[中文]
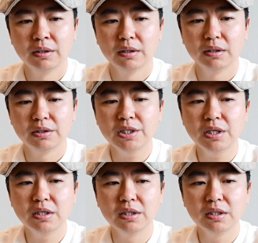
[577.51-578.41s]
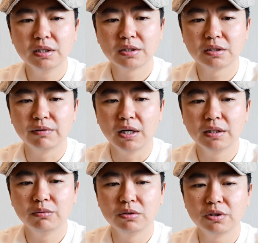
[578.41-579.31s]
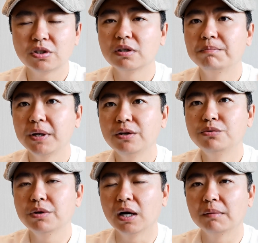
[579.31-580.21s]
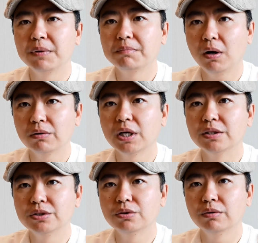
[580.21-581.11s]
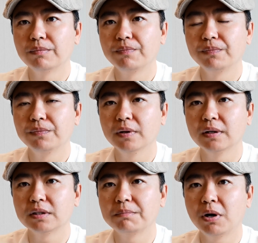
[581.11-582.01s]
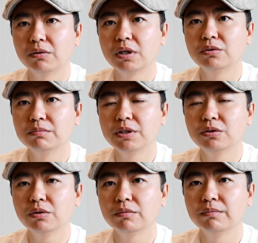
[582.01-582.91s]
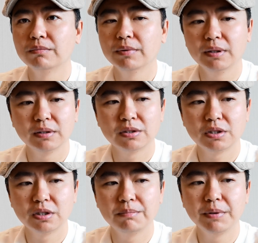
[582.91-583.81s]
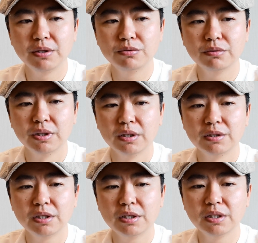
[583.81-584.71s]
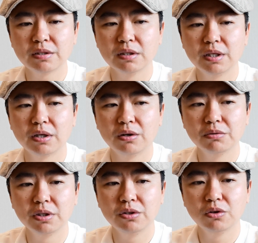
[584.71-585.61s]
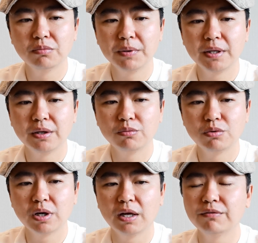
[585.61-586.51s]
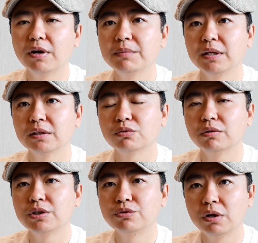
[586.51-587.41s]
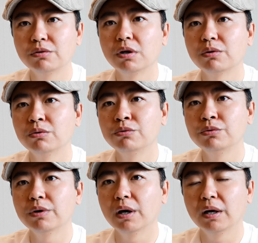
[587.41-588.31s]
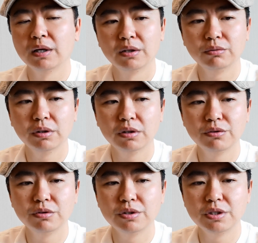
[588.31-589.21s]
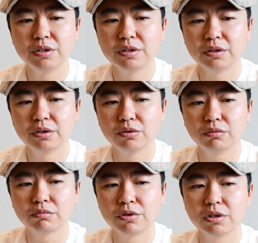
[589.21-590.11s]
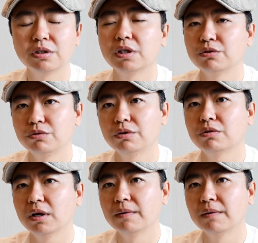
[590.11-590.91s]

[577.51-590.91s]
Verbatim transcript: 呃，这些人呢死亡呢，我觉得是个悲剧啊，被炮弹击中啊，在炮战中被击中啊，是个悲剧。这些人死了以后呢，又被乌克兰方面呢作为宣传工具啊，对俄军进行这种政治上宣传